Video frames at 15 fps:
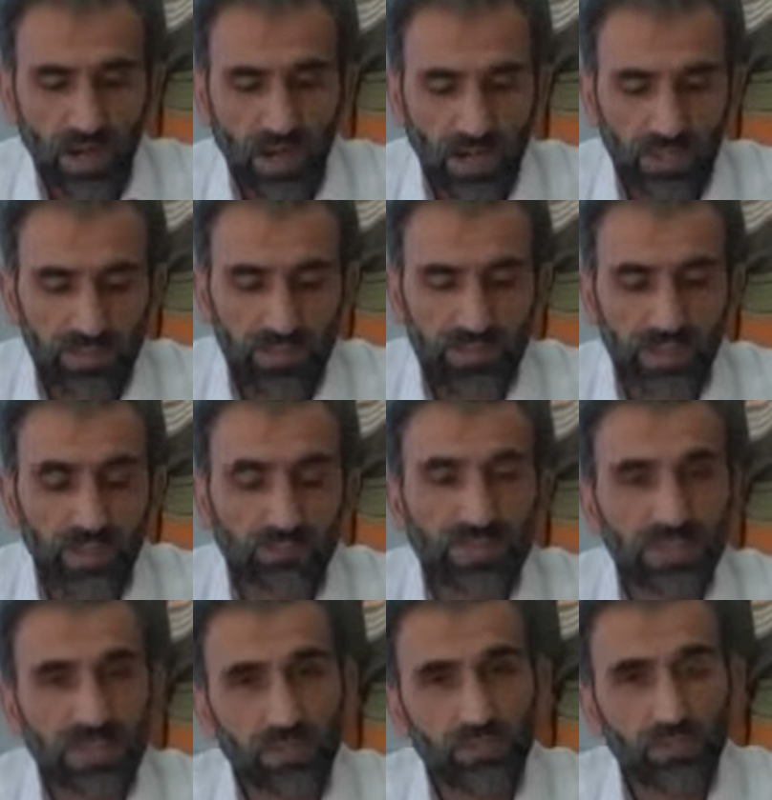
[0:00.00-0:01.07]
Adeta
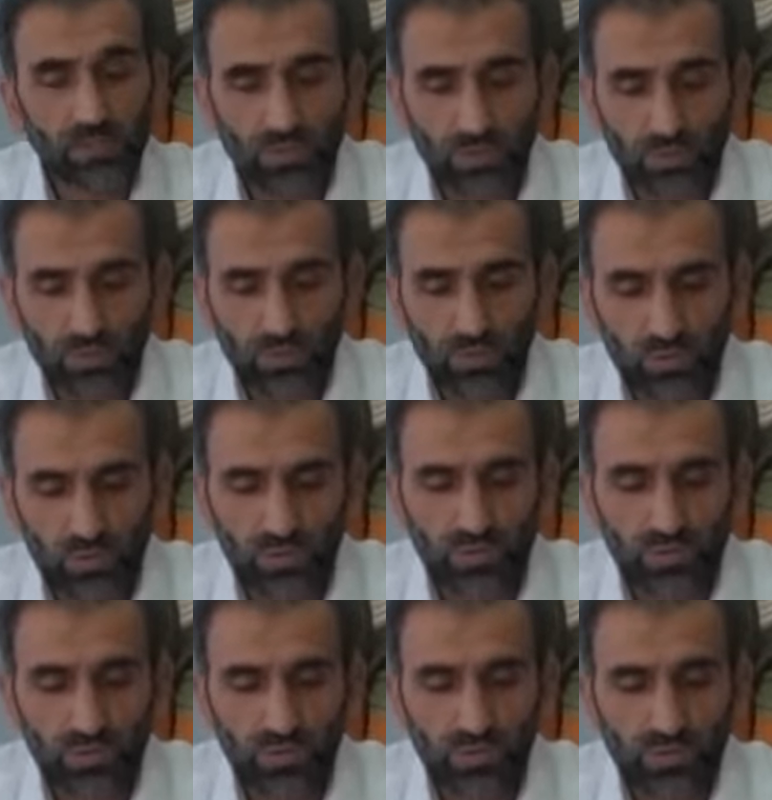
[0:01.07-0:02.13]
bizleri üzüyor.
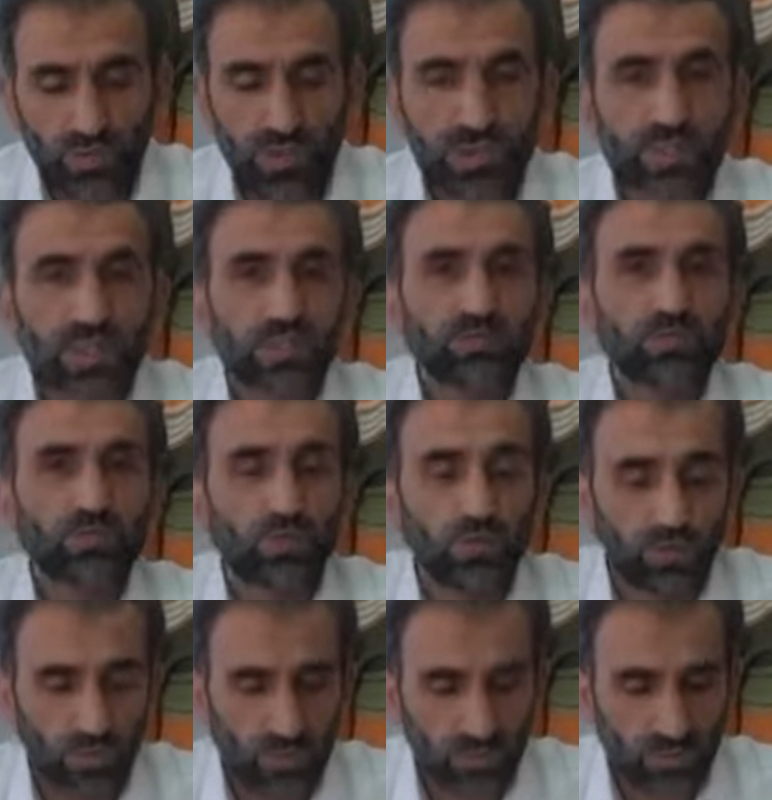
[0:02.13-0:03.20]
Çünkü insanımız
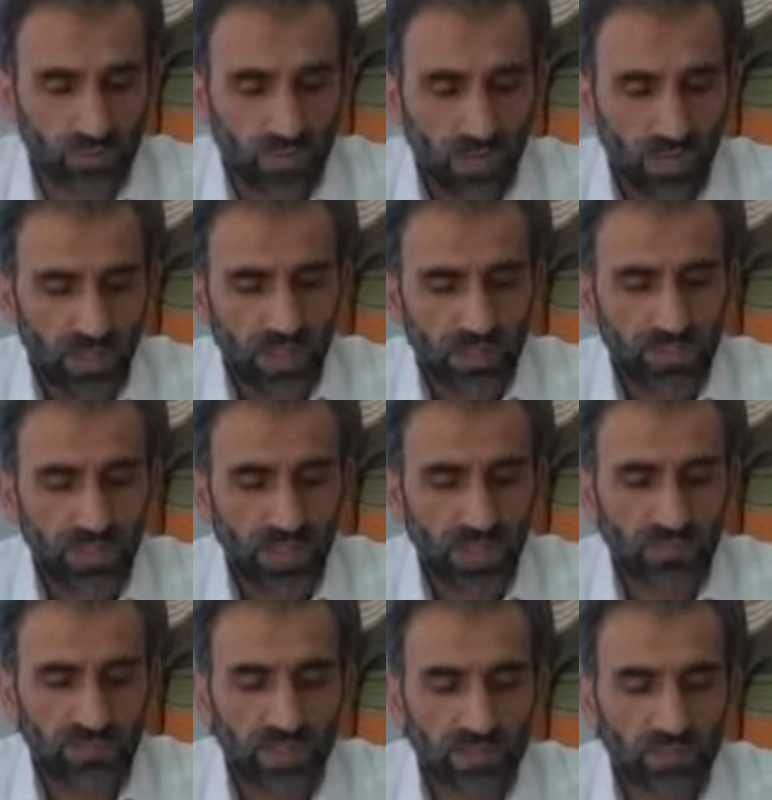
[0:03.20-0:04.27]
ölüyor.
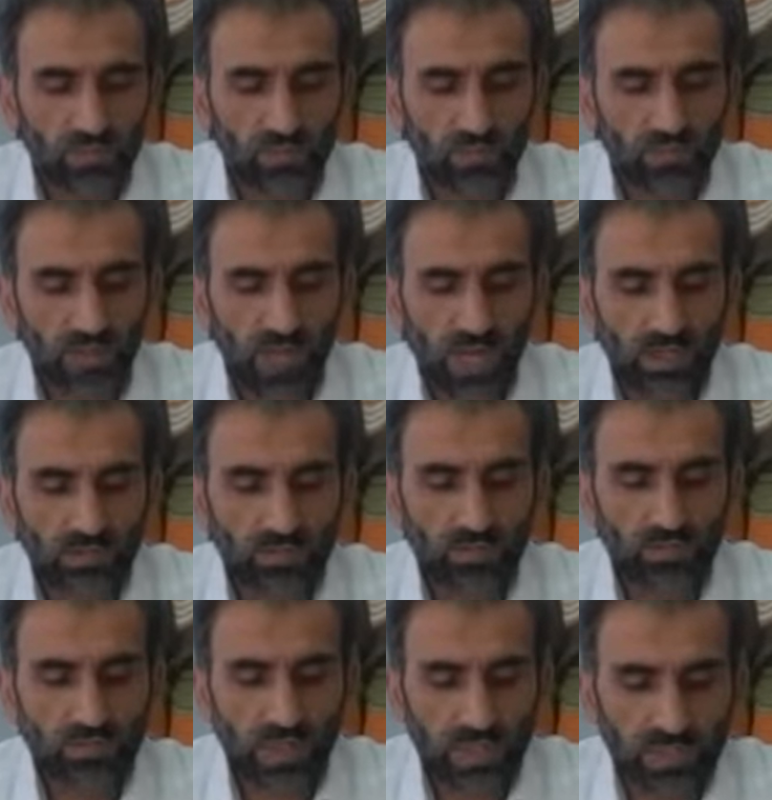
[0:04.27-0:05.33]
Zalimlerin zulmü her
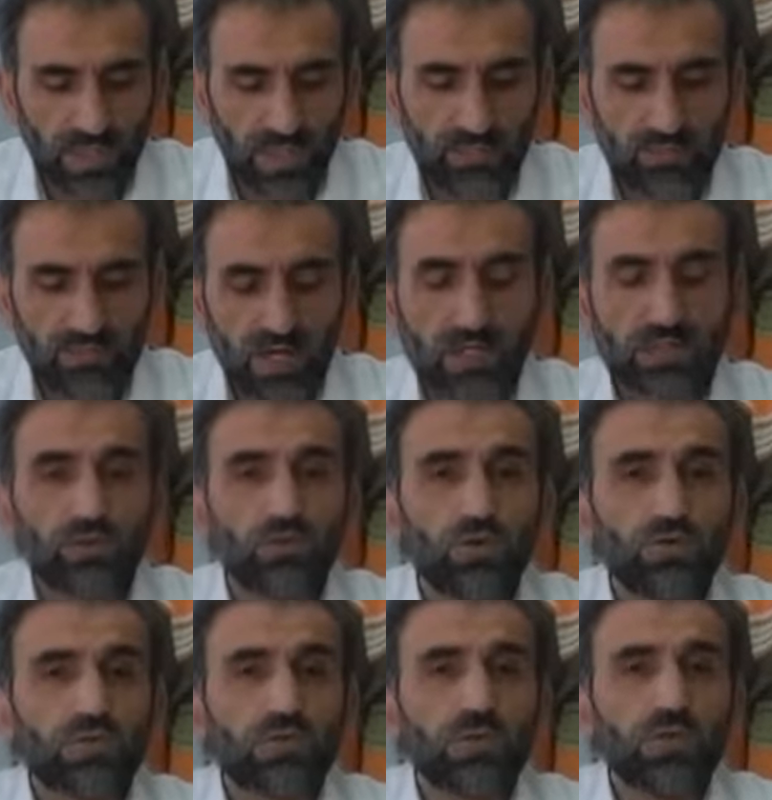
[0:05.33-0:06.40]
güç geçen gün
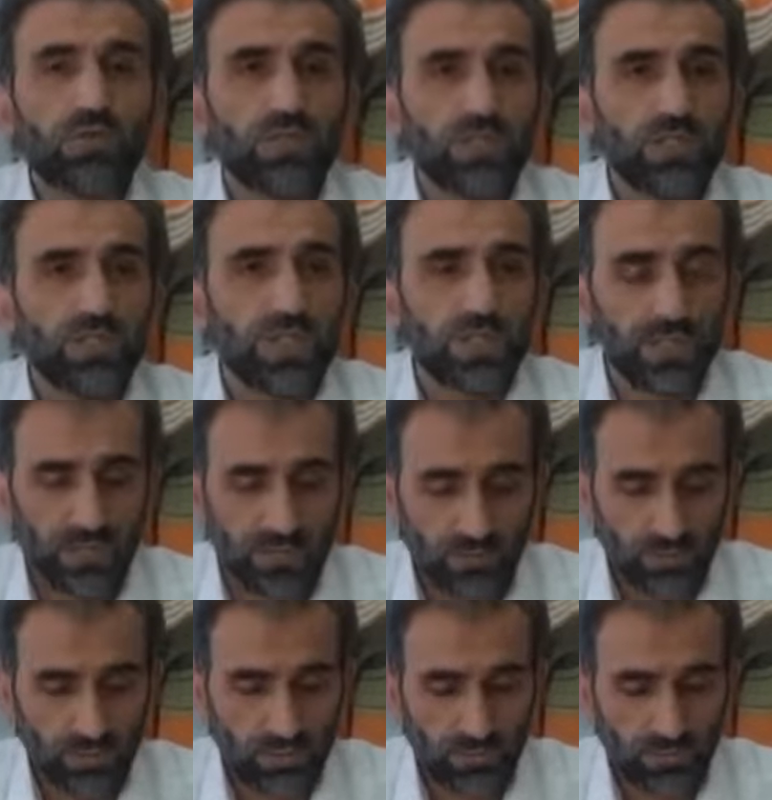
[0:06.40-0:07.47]
artıyor,
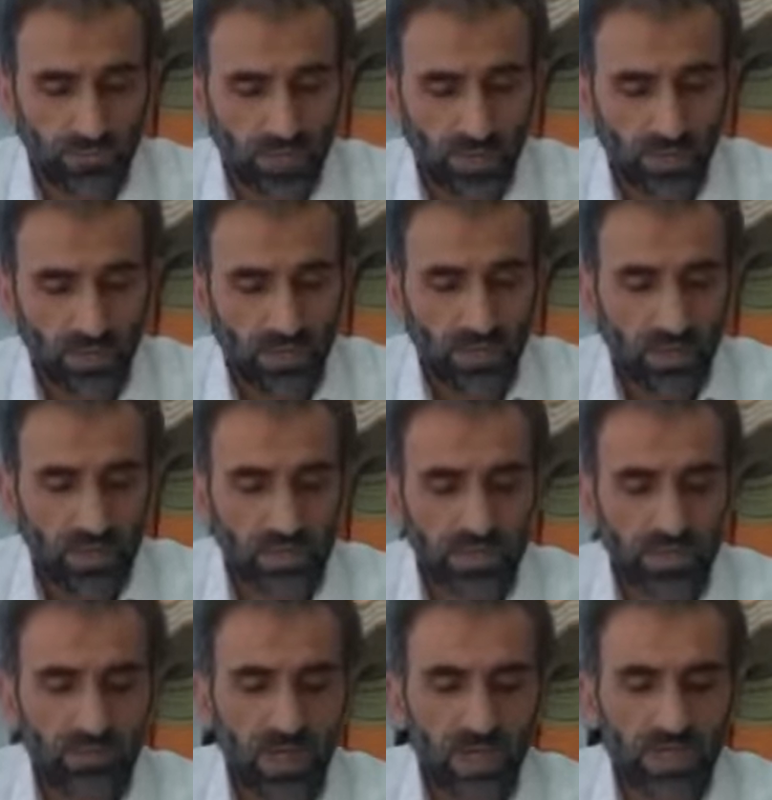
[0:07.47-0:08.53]
şiddetleniyor.
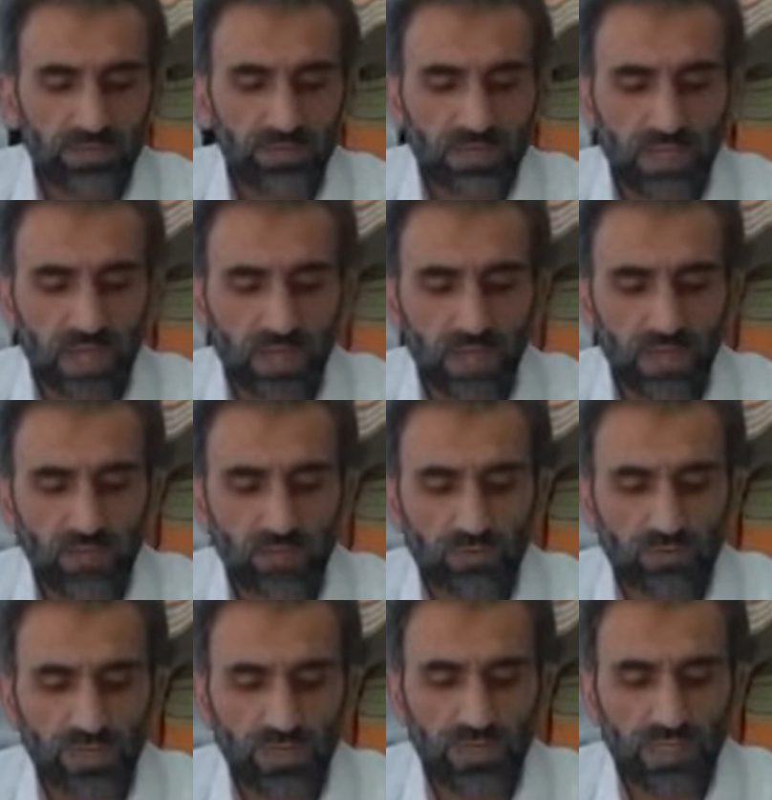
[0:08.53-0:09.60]
İslam aleminde her
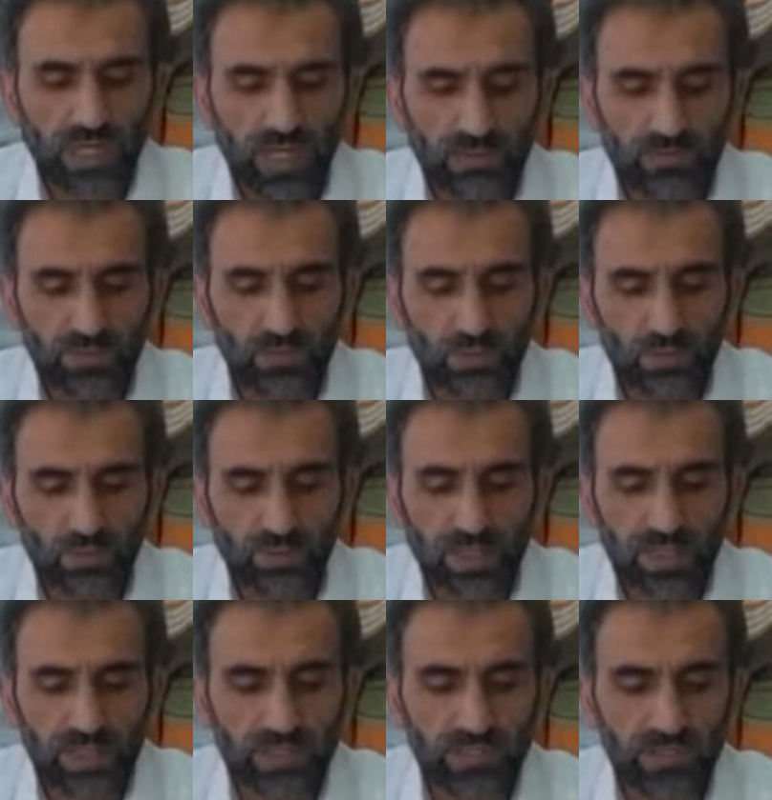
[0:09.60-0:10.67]
gün bir zalimi
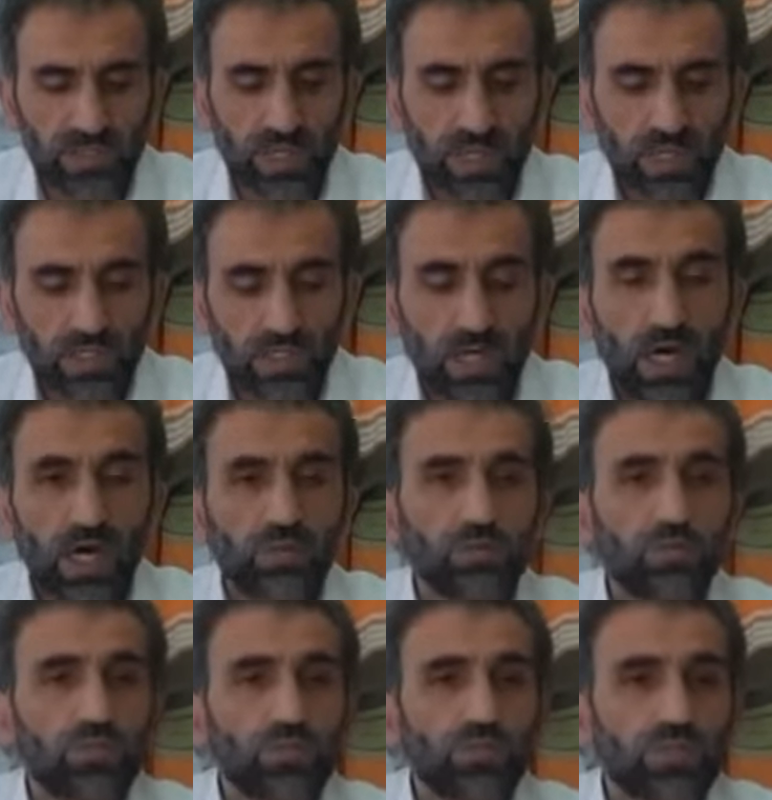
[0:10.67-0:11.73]
götürmek için daha
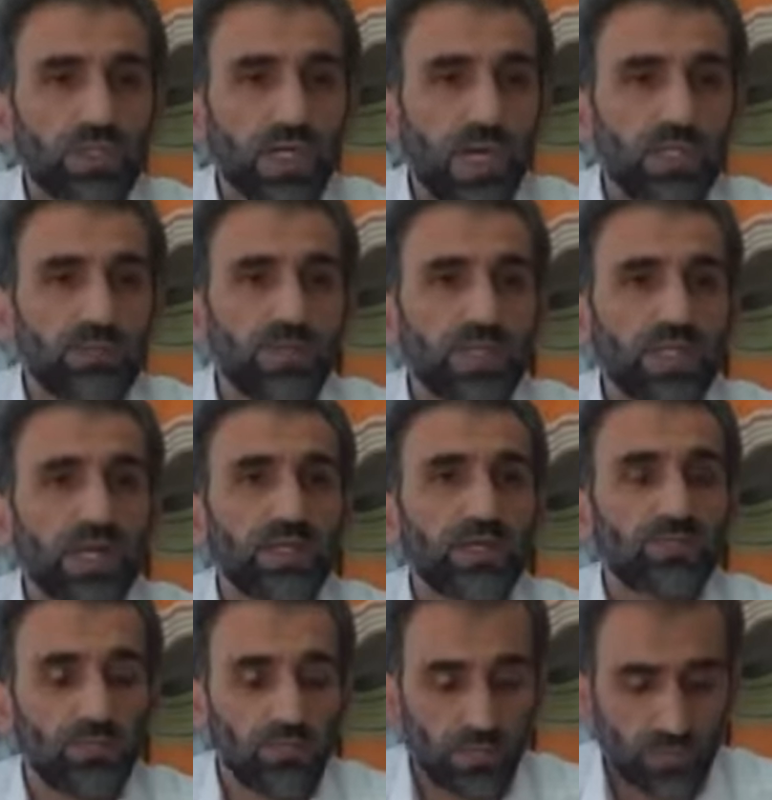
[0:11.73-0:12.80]
büyük zalimlikler
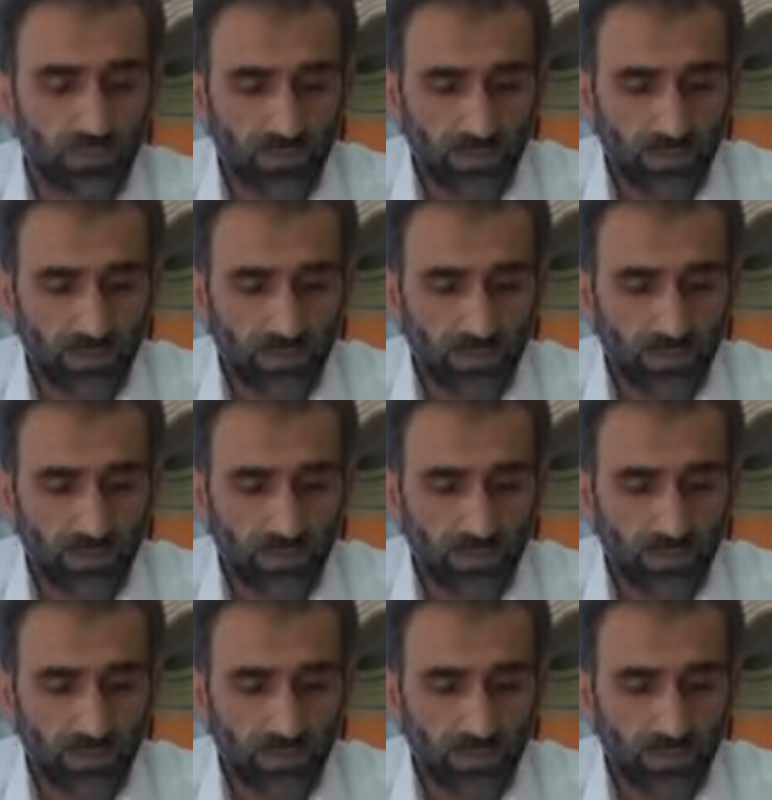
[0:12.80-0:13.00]
yapılıyor.